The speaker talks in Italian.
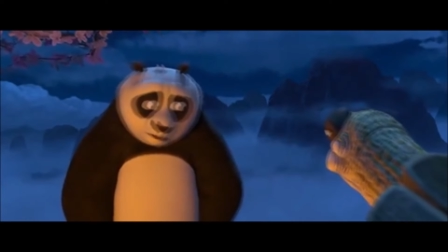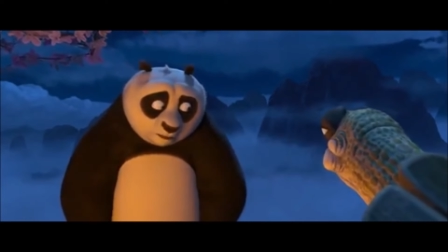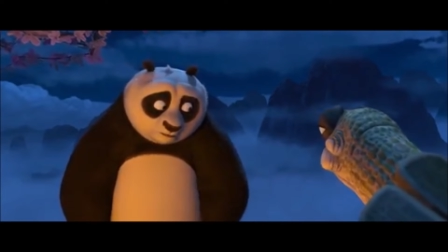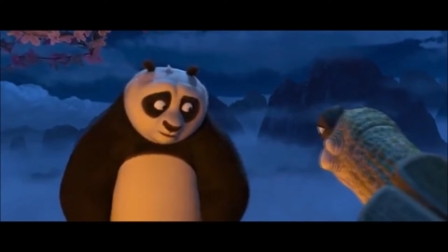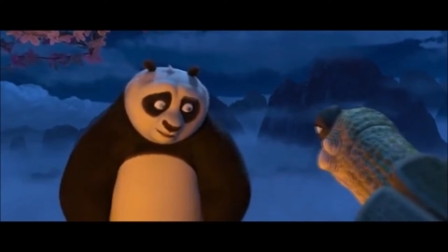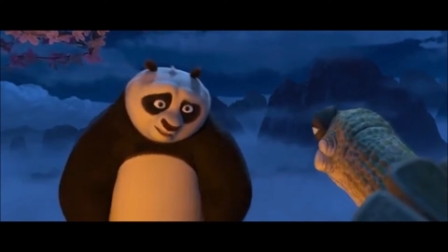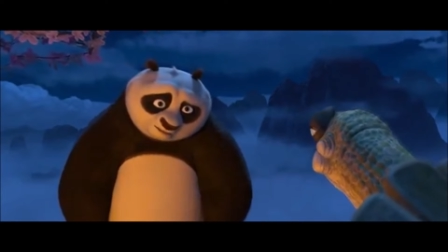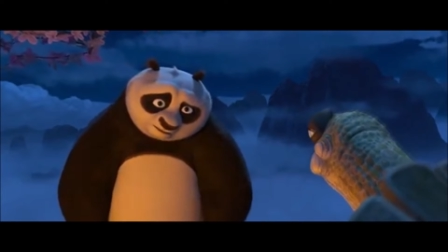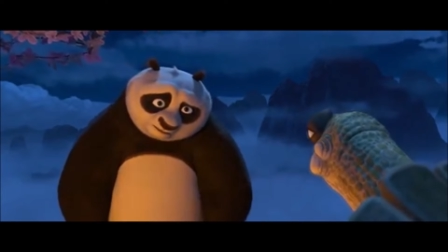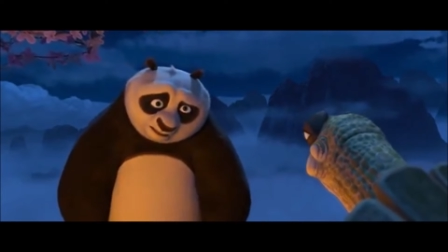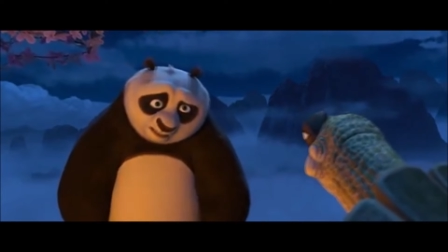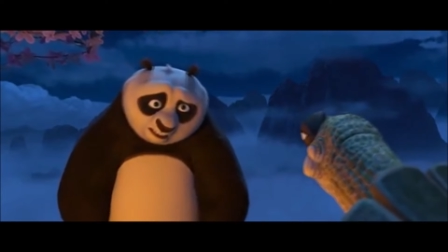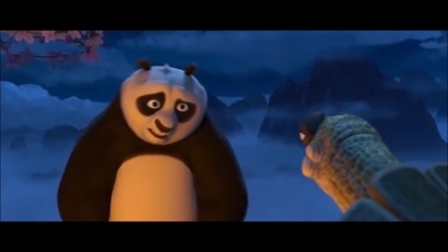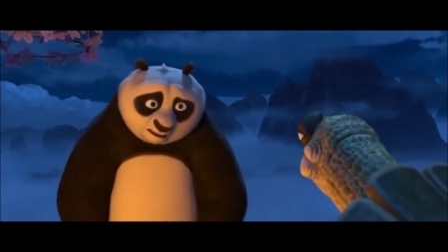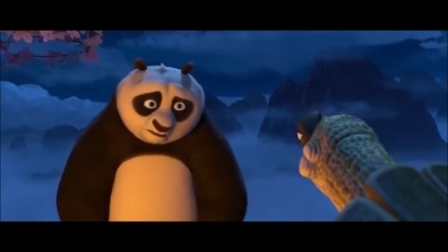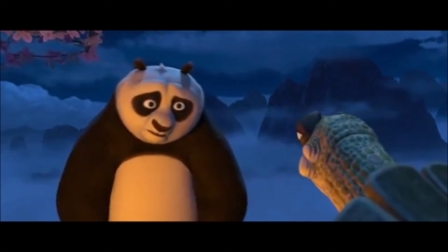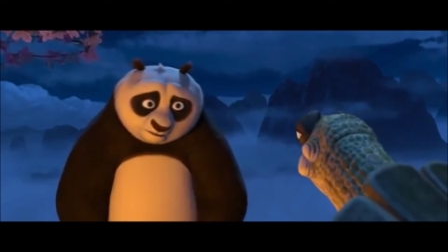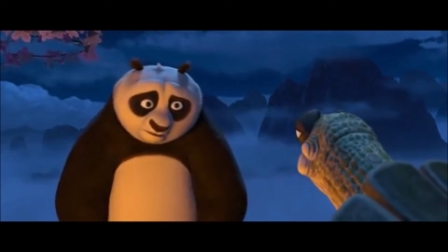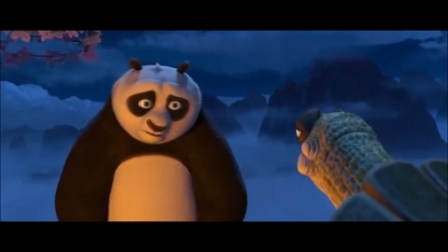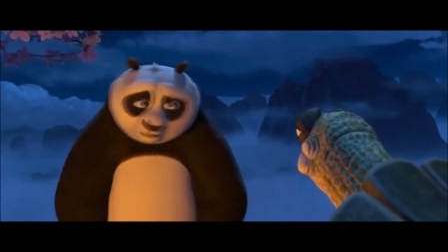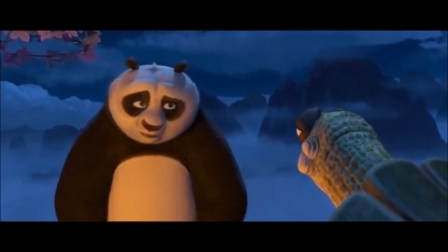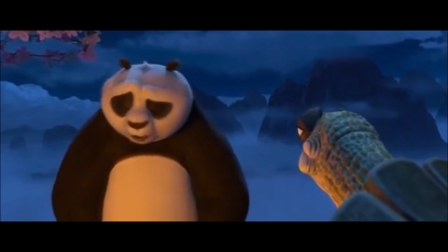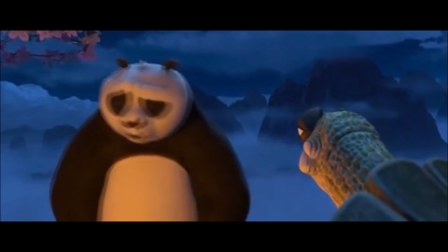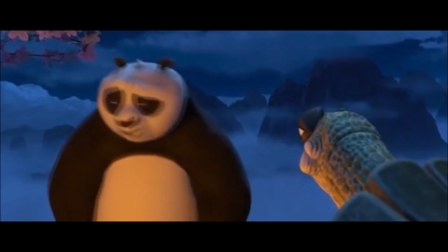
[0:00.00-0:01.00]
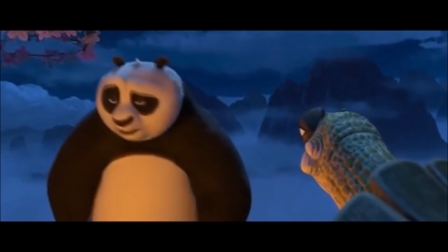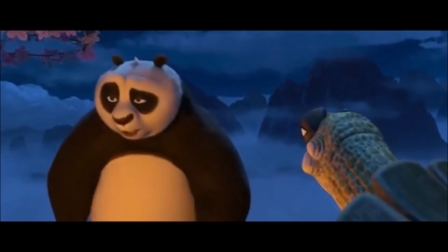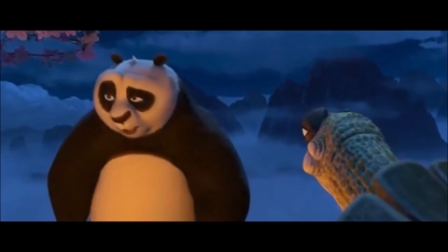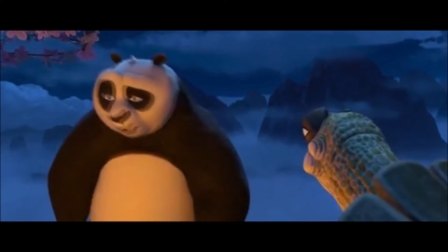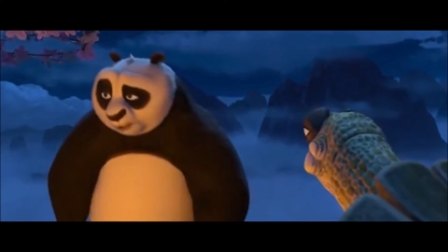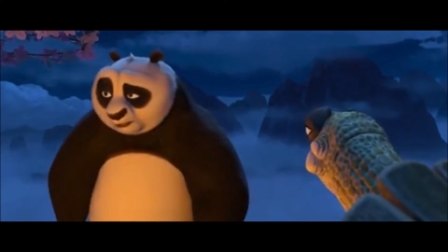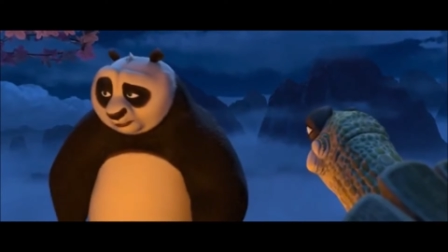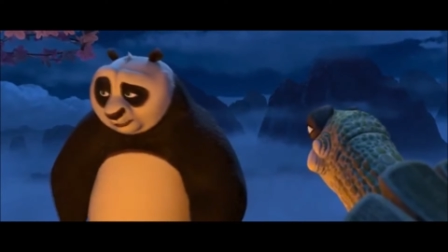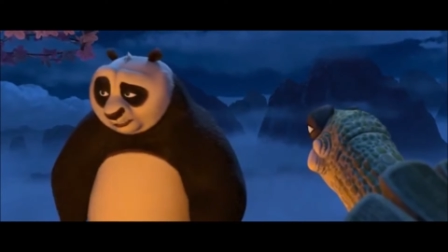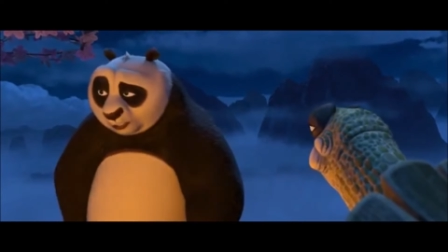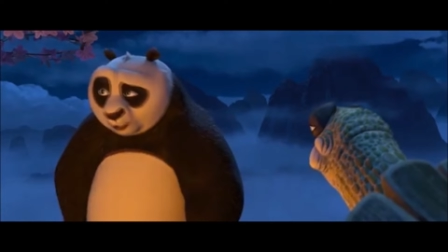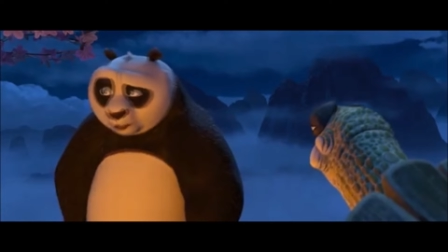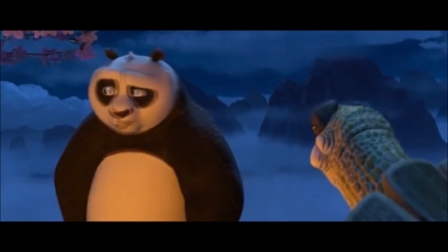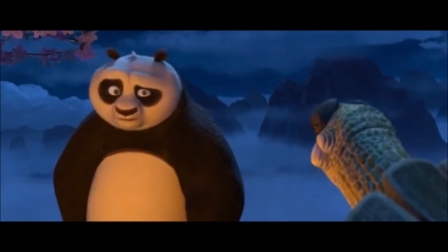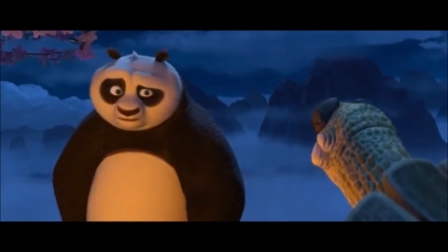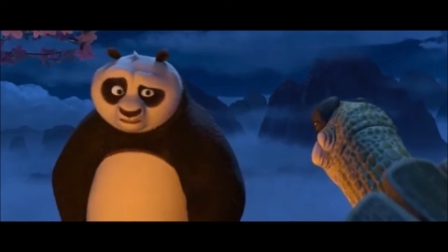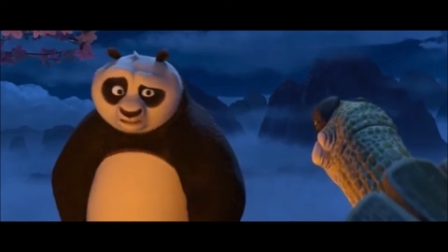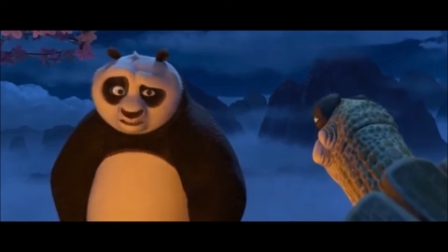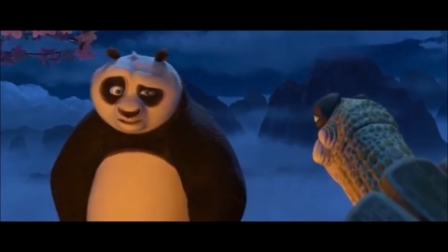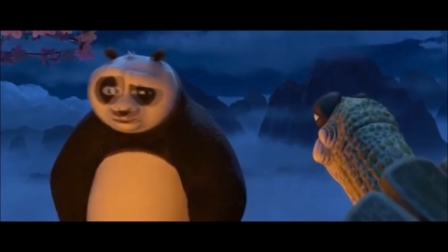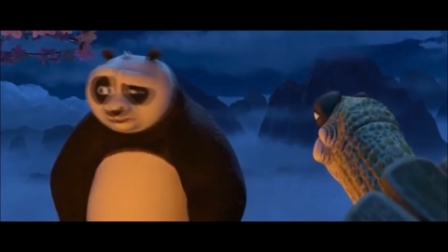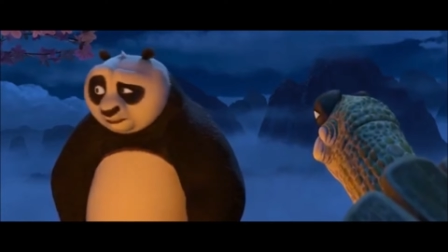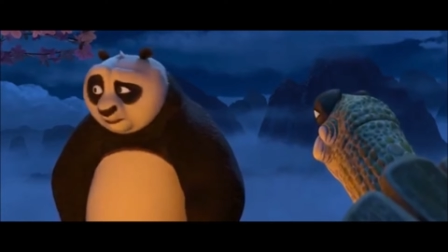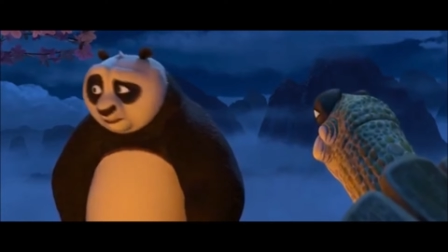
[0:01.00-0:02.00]
Non sono sconvolto. Che cosa vi fa pensare
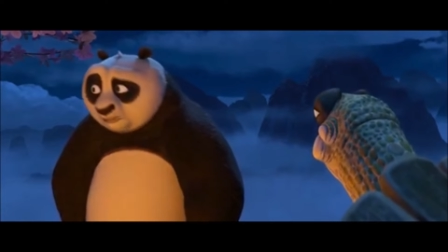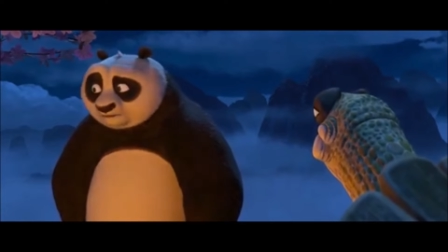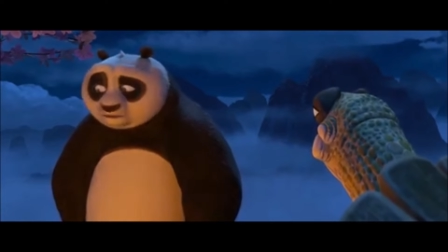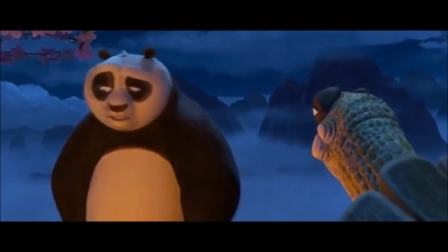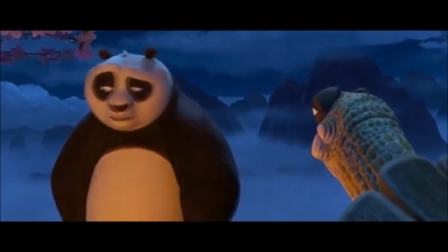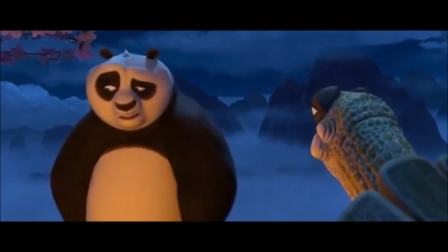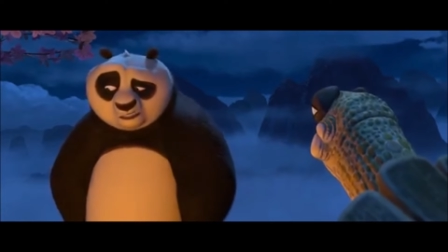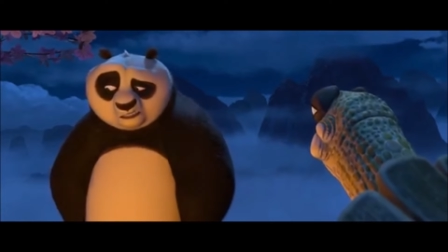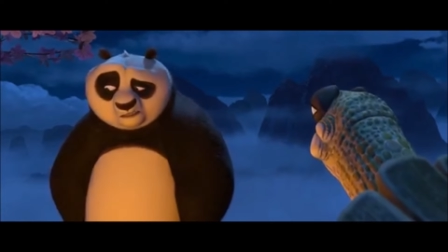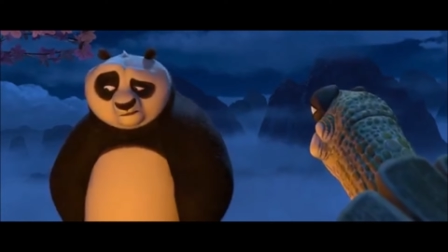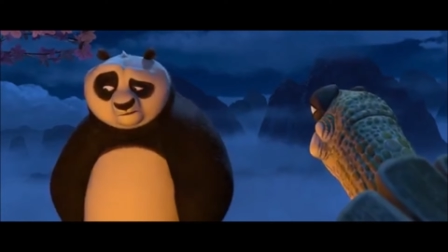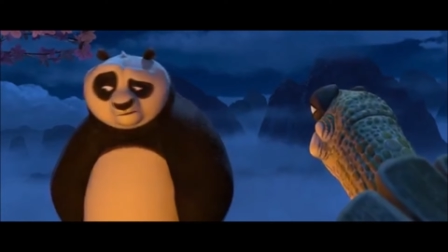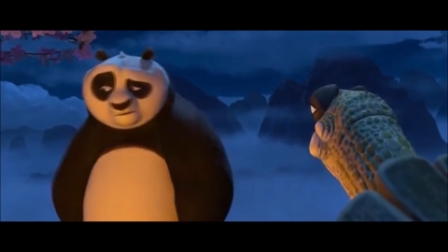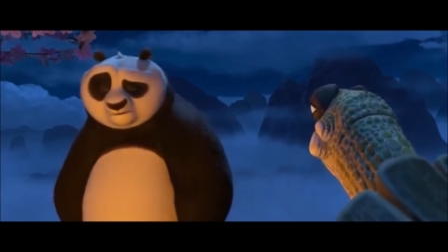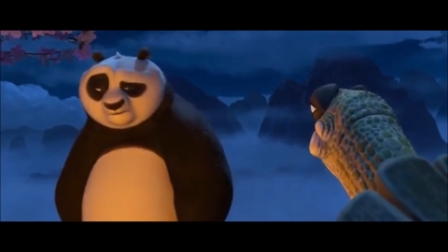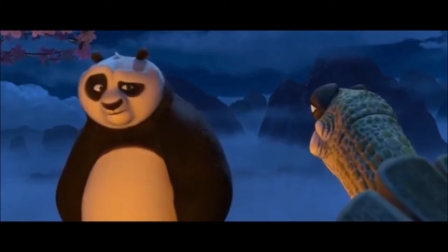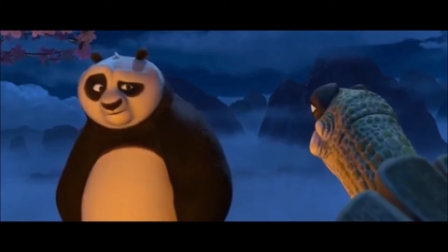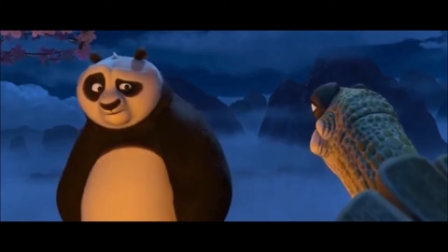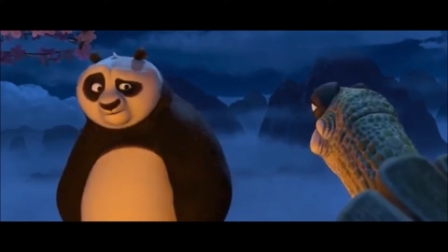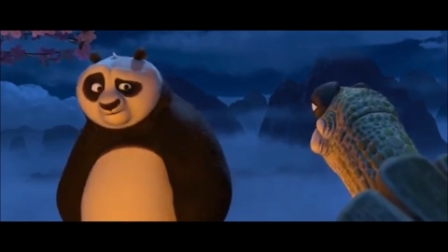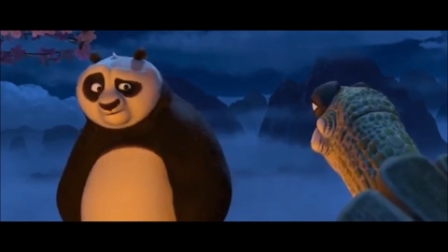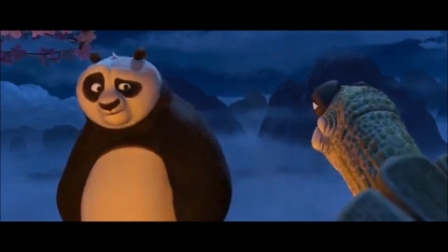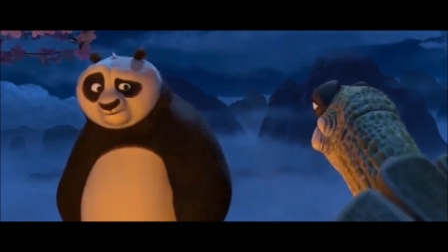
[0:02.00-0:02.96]
che io sia sconvolto?